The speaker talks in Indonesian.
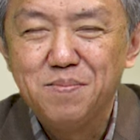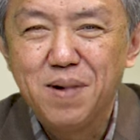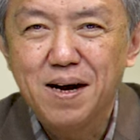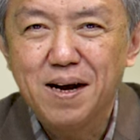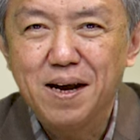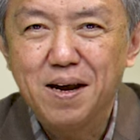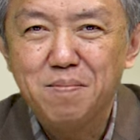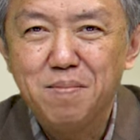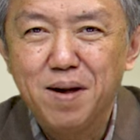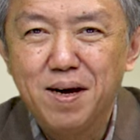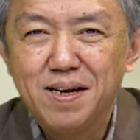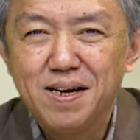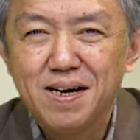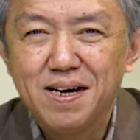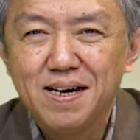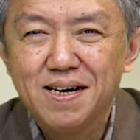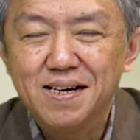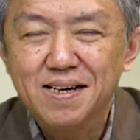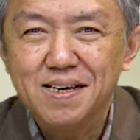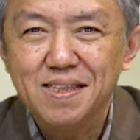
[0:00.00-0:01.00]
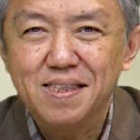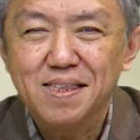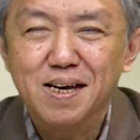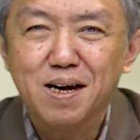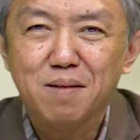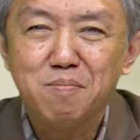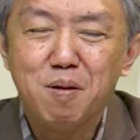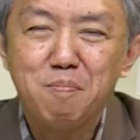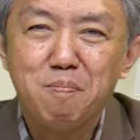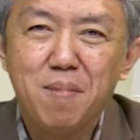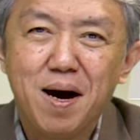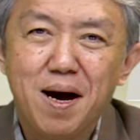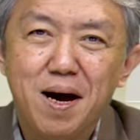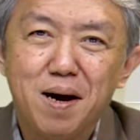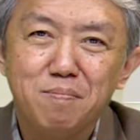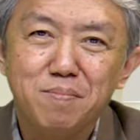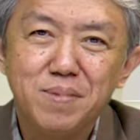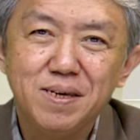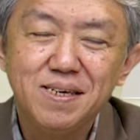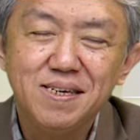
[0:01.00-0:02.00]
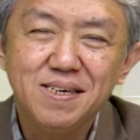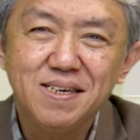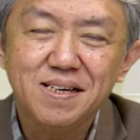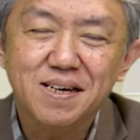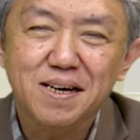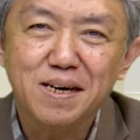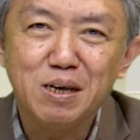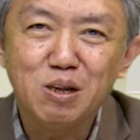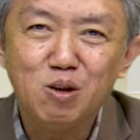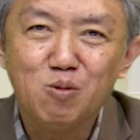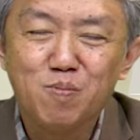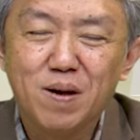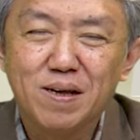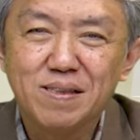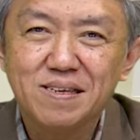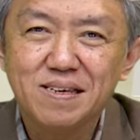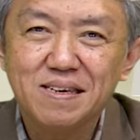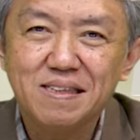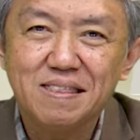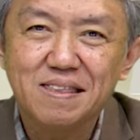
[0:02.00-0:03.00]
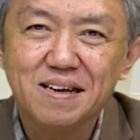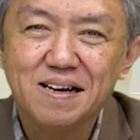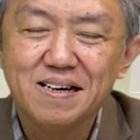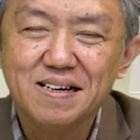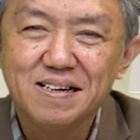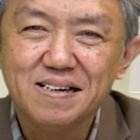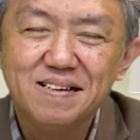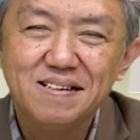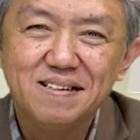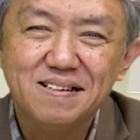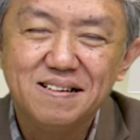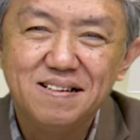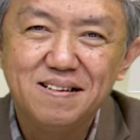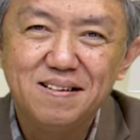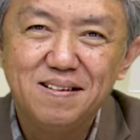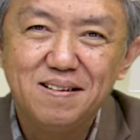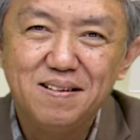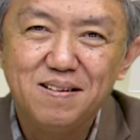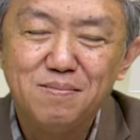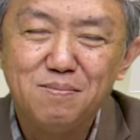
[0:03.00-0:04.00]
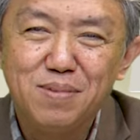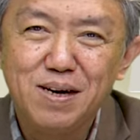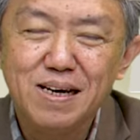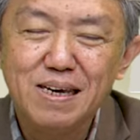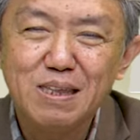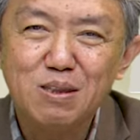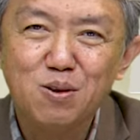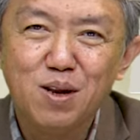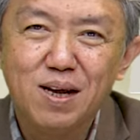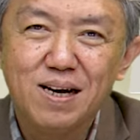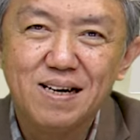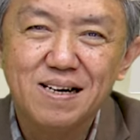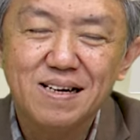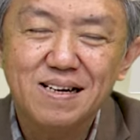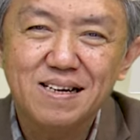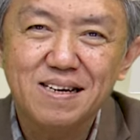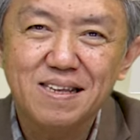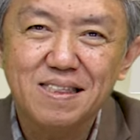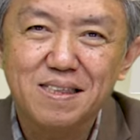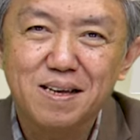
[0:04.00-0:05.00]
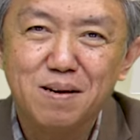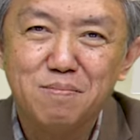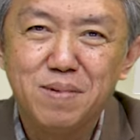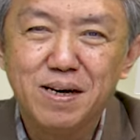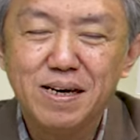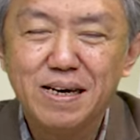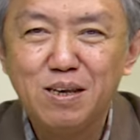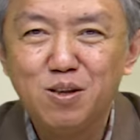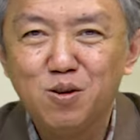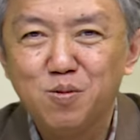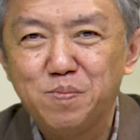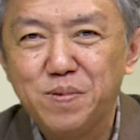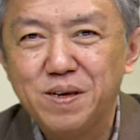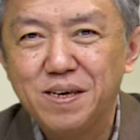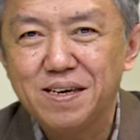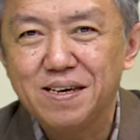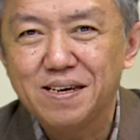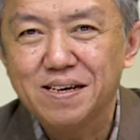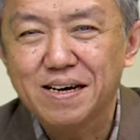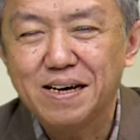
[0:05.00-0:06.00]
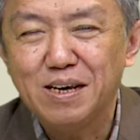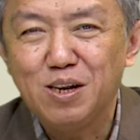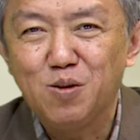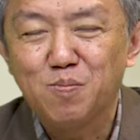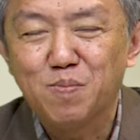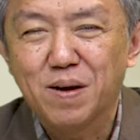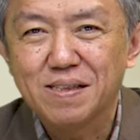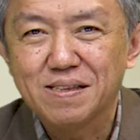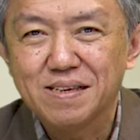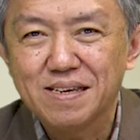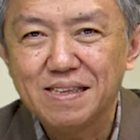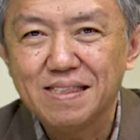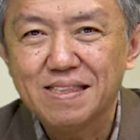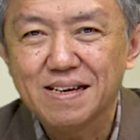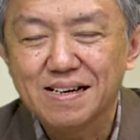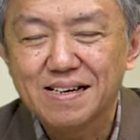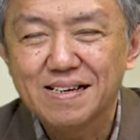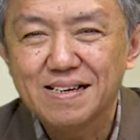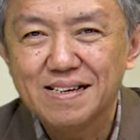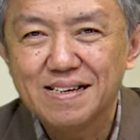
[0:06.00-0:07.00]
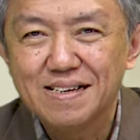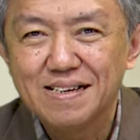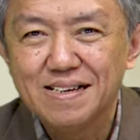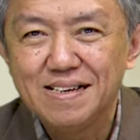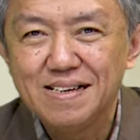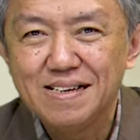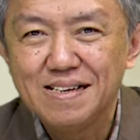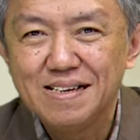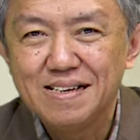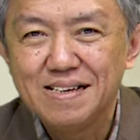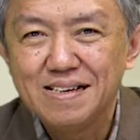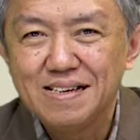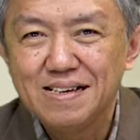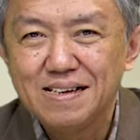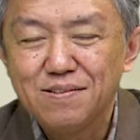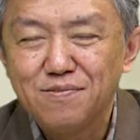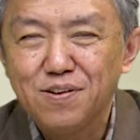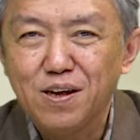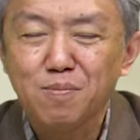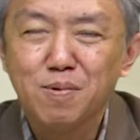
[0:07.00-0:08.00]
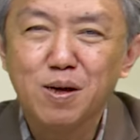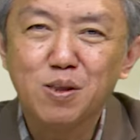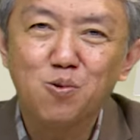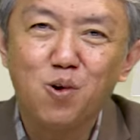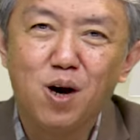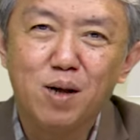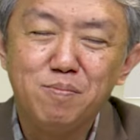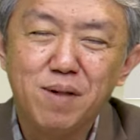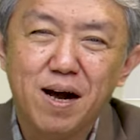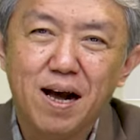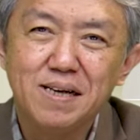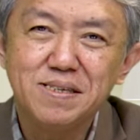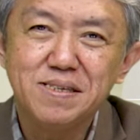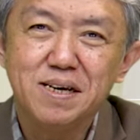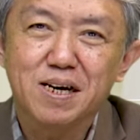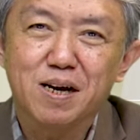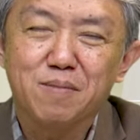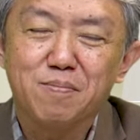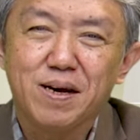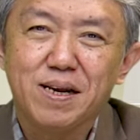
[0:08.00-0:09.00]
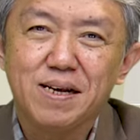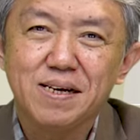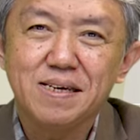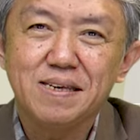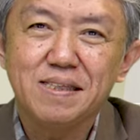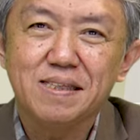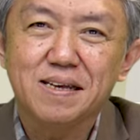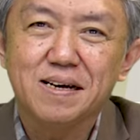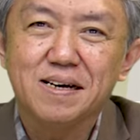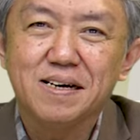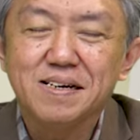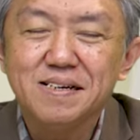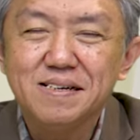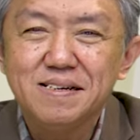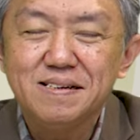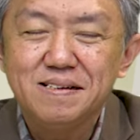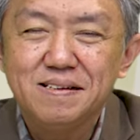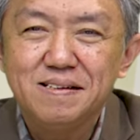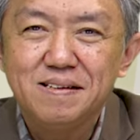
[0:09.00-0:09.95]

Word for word: Bagaimana kita memahami kehidupan kita, begitulah kita menghidupi kehidupan kita. Firman Tuhan mengajar kepada kita